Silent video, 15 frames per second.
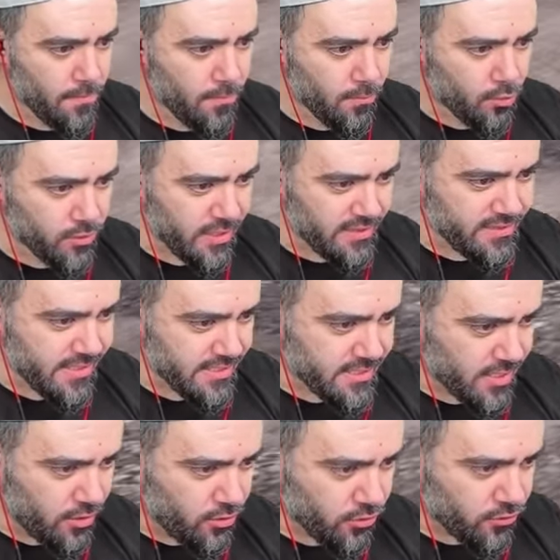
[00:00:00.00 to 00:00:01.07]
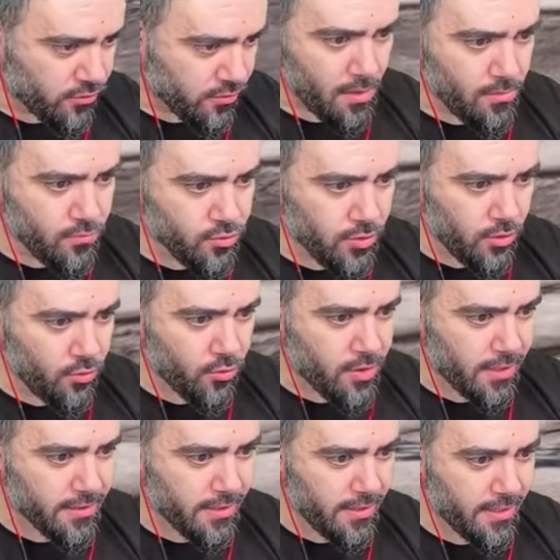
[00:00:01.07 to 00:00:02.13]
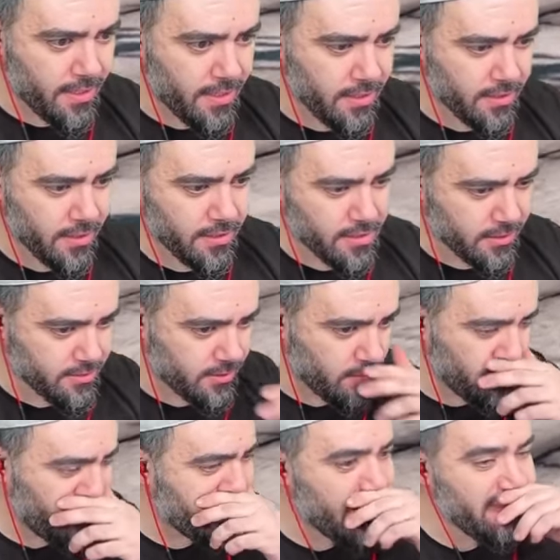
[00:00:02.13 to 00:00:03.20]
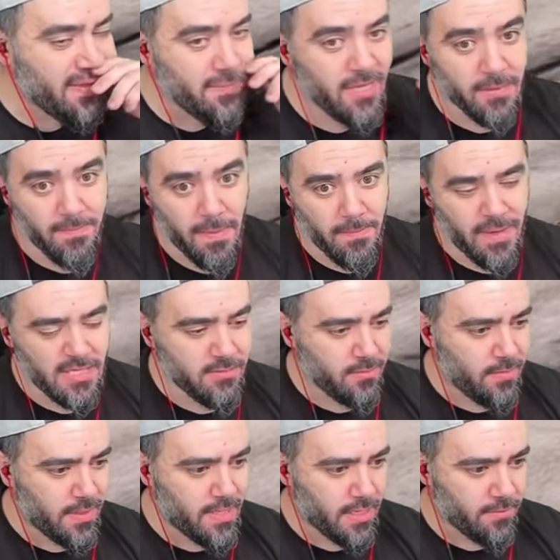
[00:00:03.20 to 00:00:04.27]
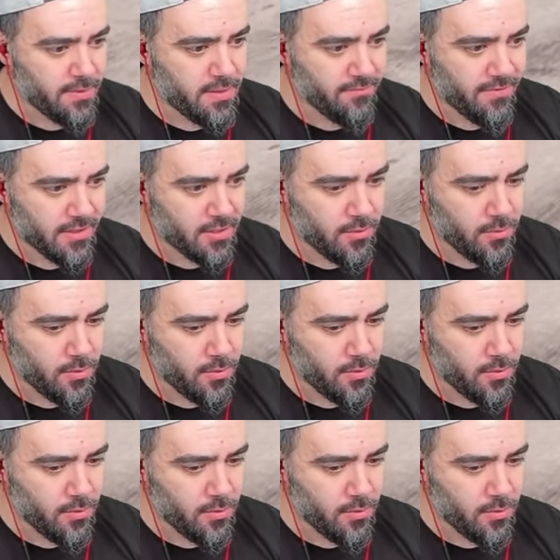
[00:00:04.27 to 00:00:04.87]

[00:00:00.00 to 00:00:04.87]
Buradan ses geliyor. Burada yukarıdalar herhalde arkadaşlar. Onların yanına bir gitmem lazım. Bir bakalım kim var kim